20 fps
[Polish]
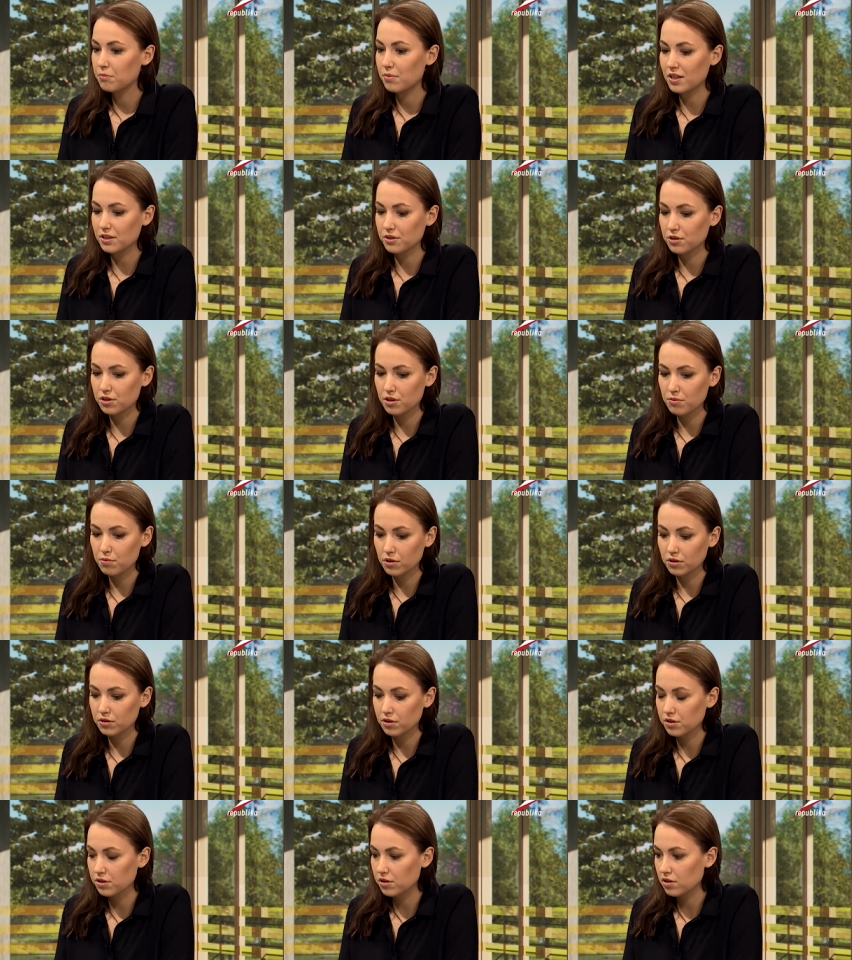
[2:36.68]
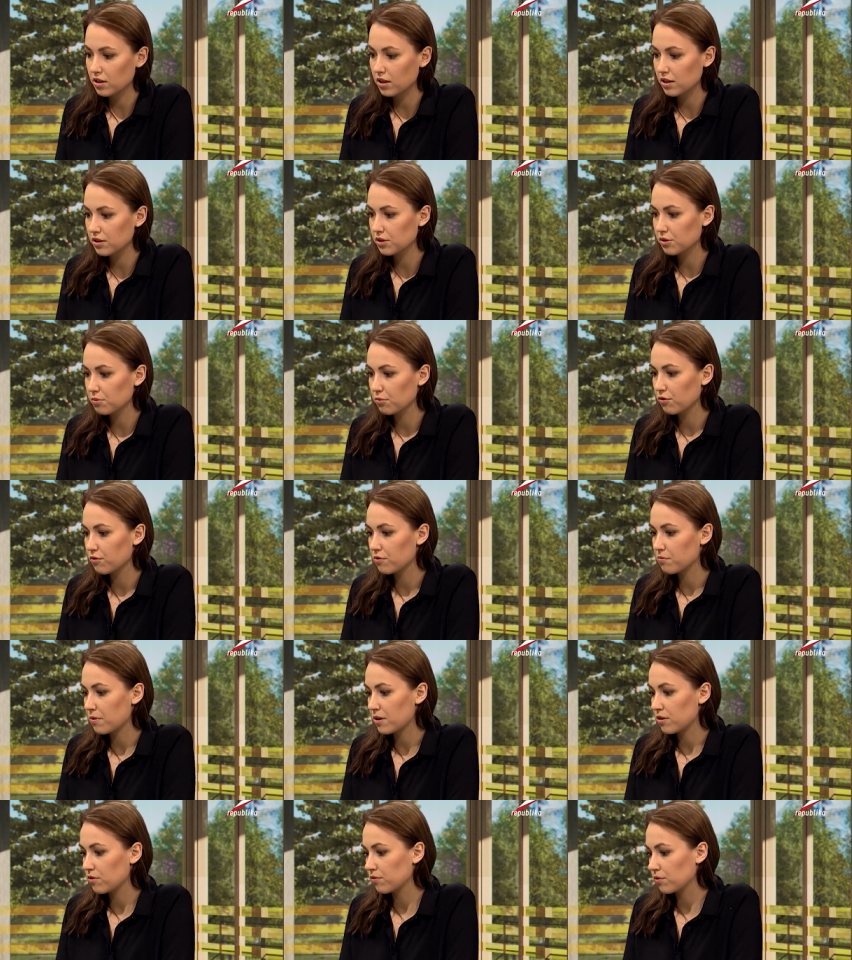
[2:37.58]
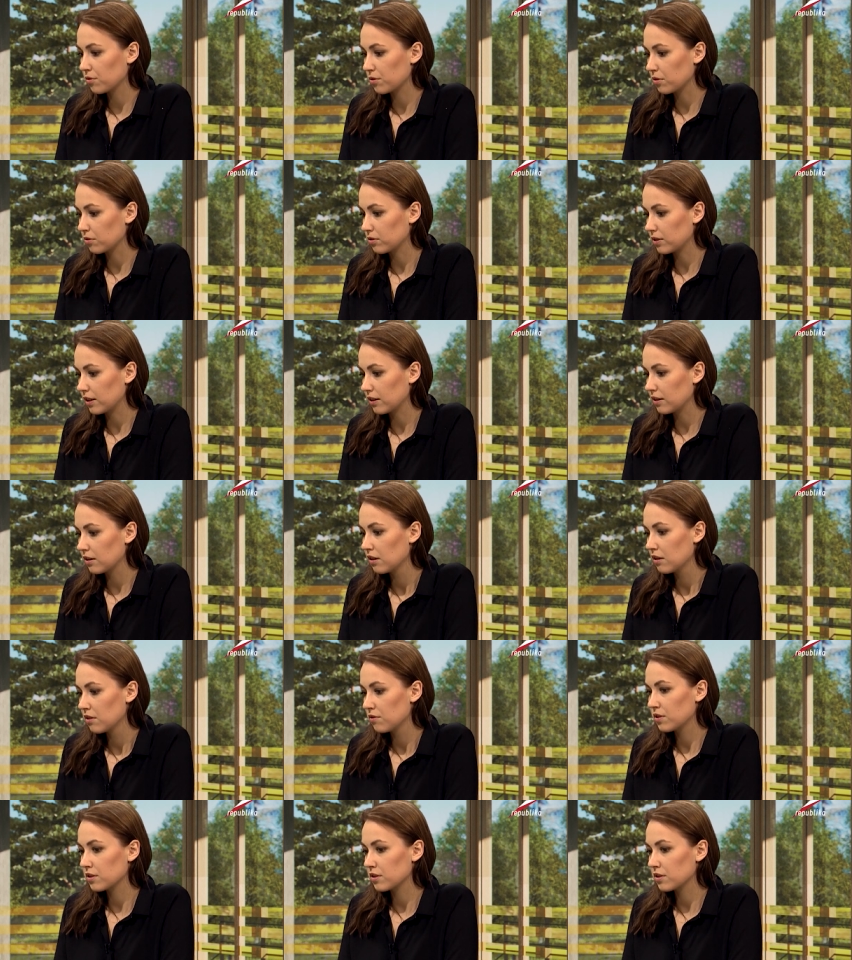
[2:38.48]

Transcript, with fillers: Bardzo szybko też z organizmu wyparowują, tak?